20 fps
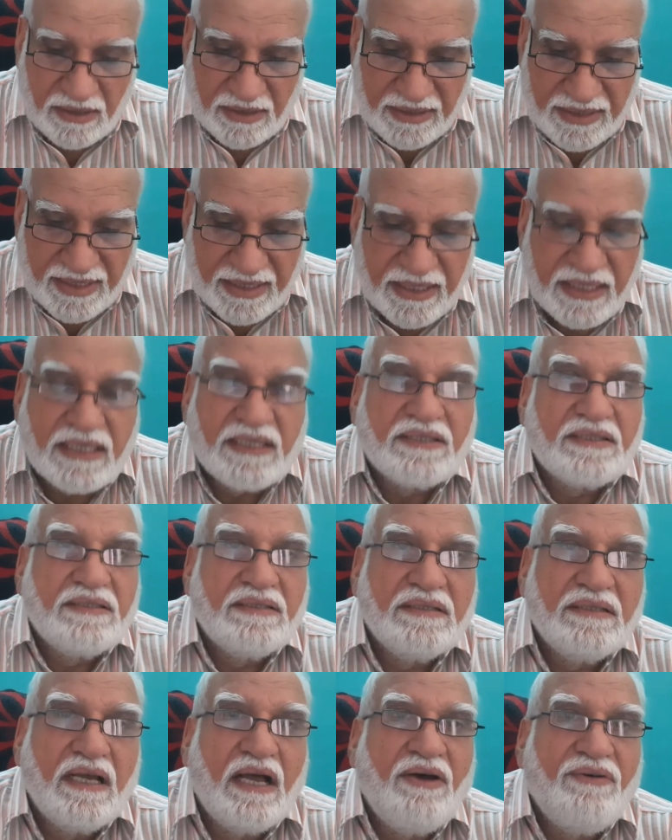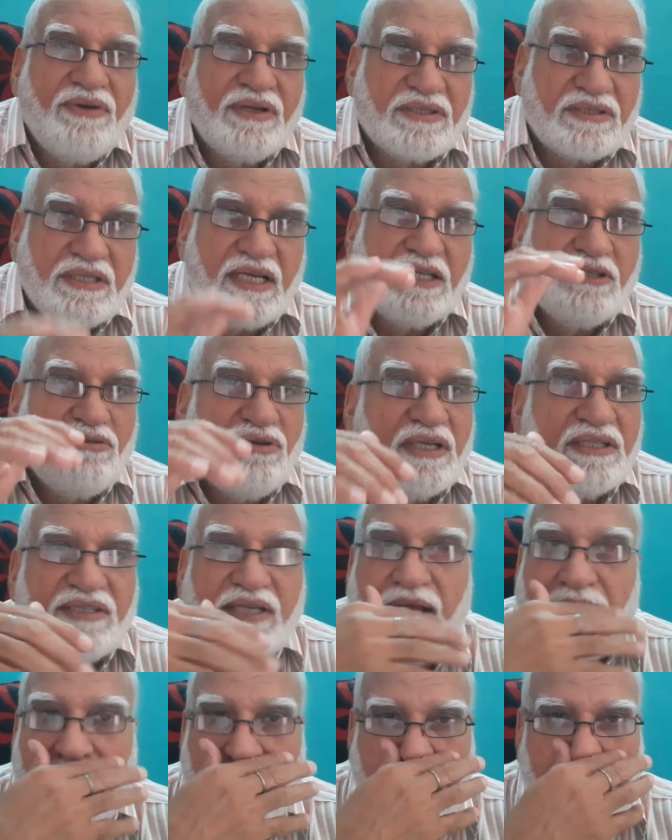ये अवस्था जो है
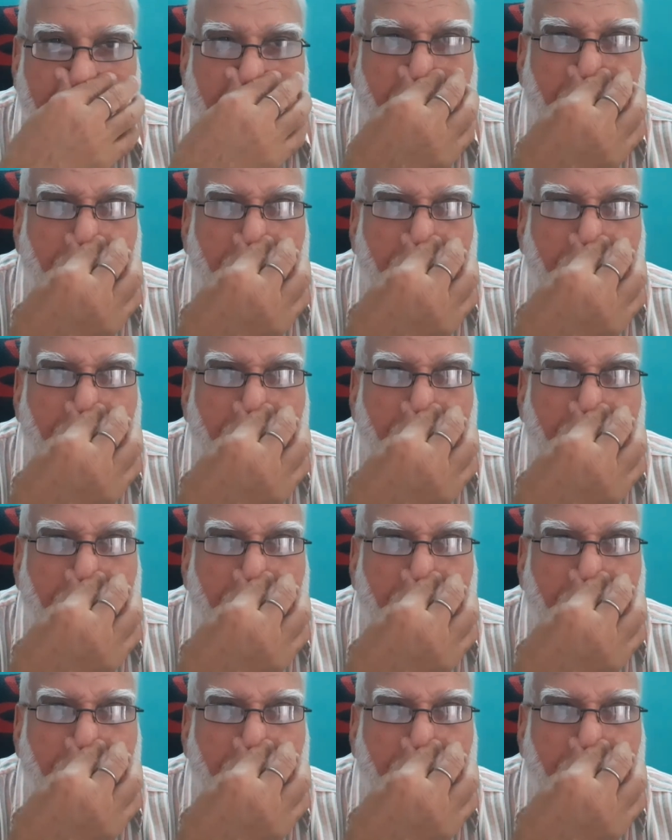सेकेंड ईयर